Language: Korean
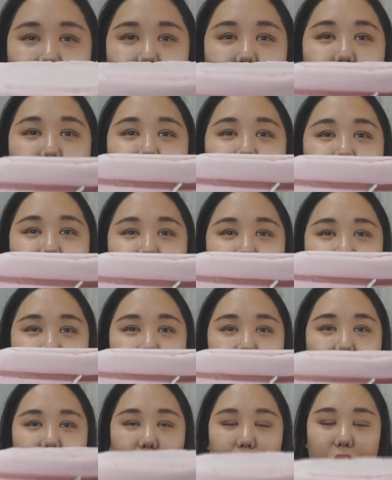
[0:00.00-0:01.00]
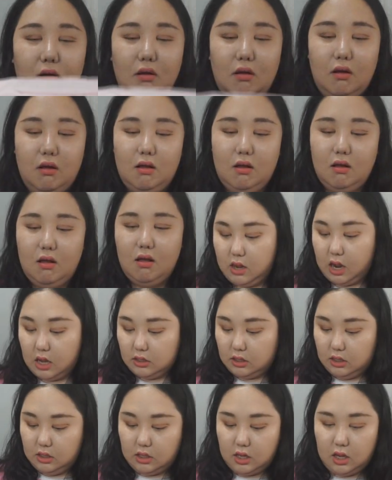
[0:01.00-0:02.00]
너무 이쁘다
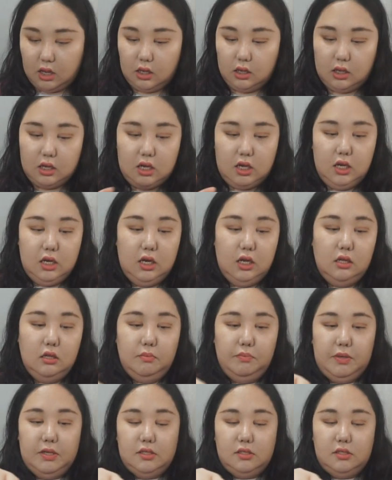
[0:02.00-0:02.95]
아니 이게 길이는